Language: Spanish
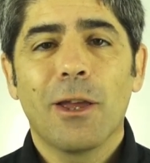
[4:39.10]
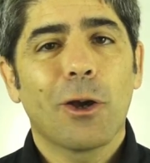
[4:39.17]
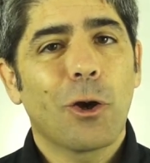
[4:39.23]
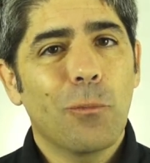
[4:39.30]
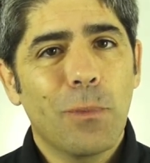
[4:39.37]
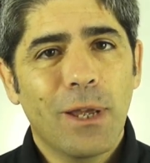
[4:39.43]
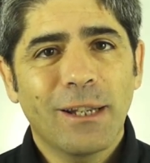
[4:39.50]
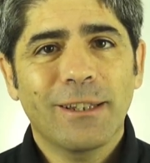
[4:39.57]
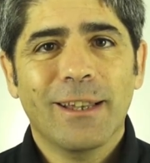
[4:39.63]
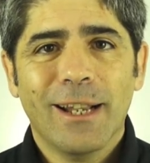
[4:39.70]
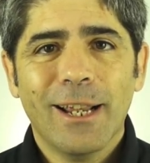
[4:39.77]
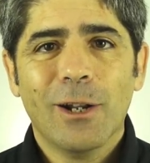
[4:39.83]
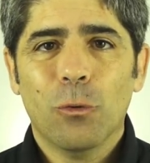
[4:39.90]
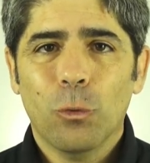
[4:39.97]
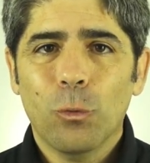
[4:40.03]
Conviene
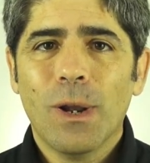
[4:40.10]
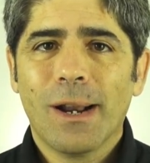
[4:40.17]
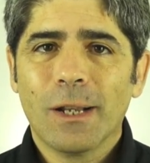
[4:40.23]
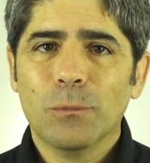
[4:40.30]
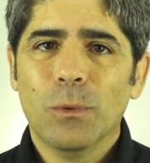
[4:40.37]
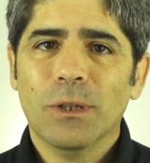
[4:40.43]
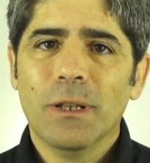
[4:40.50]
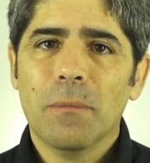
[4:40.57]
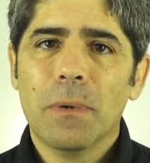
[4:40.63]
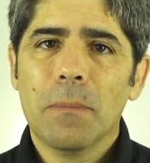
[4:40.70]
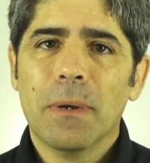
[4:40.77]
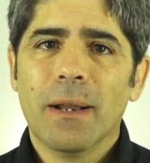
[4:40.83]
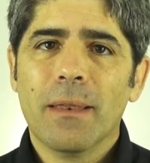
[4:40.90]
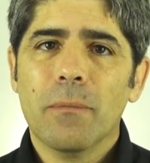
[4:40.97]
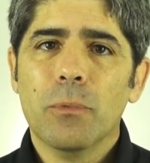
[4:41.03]
tener una respuesta
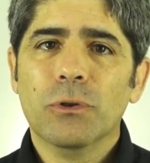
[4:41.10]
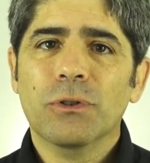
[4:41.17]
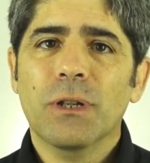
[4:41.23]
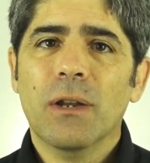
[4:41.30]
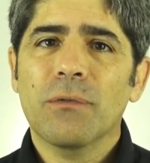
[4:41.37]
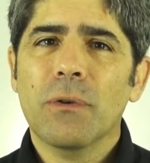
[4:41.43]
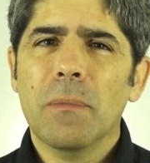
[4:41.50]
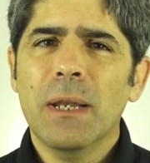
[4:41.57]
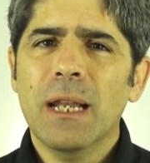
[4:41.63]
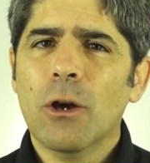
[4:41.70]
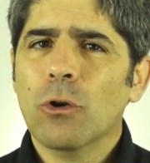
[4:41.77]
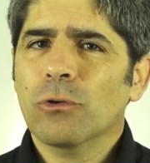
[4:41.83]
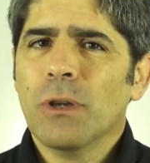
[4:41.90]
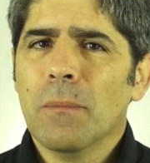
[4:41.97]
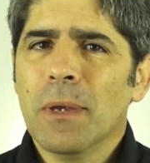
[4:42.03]
preparada por si la familia o
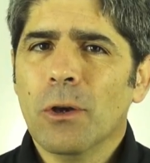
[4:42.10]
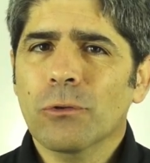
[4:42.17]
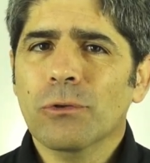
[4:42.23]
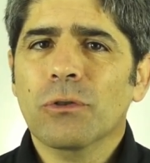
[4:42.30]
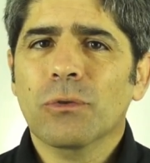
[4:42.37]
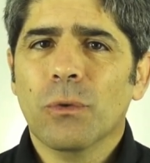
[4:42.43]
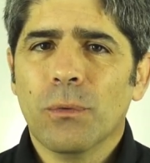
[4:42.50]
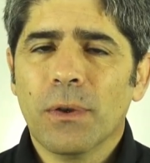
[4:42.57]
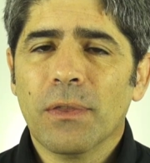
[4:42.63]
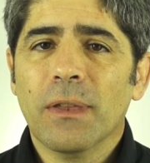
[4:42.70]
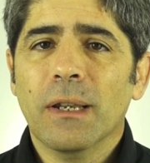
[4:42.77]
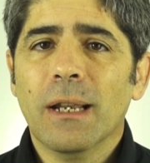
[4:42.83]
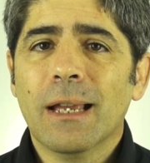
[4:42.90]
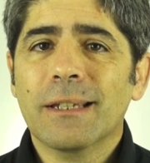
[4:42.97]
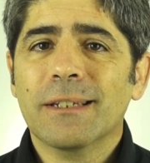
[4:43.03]
los amigos se
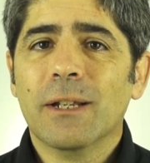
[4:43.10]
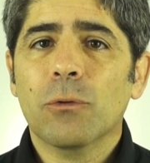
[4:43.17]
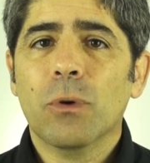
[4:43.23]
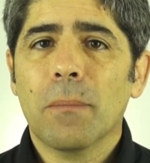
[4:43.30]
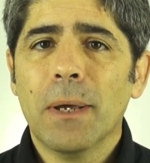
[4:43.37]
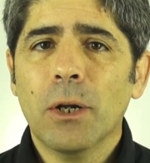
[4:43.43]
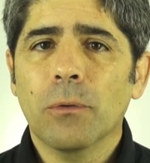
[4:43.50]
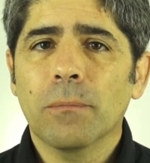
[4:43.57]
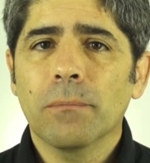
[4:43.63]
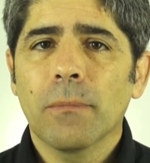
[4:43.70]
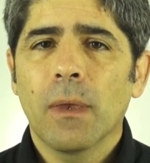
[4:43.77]
ofrecen a echar una mano.